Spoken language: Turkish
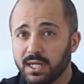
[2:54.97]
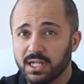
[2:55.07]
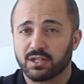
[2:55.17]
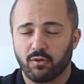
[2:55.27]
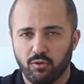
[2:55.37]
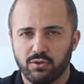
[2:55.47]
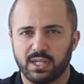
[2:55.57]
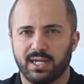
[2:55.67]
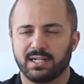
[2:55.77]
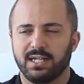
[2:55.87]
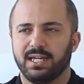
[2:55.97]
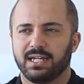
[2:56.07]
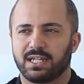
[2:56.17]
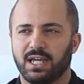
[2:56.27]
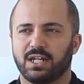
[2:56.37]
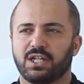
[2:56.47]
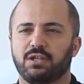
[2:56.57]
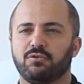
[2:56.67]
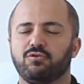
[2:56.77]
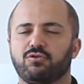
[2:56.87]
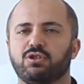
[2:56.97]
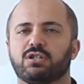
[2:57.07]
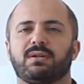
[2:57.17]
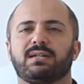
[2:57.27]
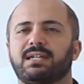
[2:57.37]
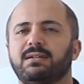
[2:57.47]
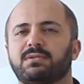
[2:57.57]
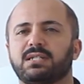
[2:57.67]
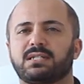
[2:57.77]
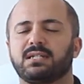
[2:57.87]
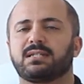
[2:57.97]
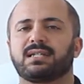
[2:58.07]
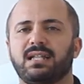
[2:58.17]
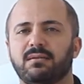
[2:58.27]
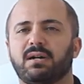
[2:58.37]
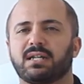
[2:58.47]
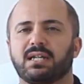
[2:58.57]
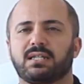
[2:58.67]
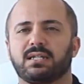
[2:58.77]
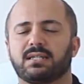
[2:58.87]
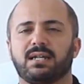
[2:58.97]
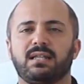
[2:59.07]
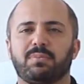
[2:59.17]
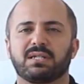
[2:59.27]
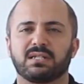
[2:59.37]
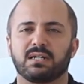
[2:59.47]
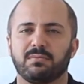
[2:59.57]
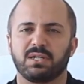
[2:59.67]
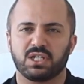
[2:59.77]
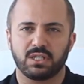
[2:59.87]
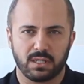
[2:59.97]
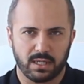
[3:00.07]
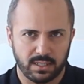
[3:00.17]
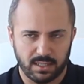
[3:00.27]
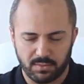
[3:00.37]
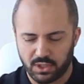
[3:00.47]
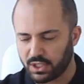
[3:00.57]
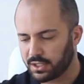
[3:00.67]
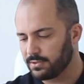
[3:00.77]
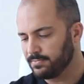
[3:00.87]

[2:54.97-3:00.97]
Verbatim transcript: İşte onlar gerçeğe dönüştüğü zaman kimse sizi telemarketing, telepazarlama için arayamayacak.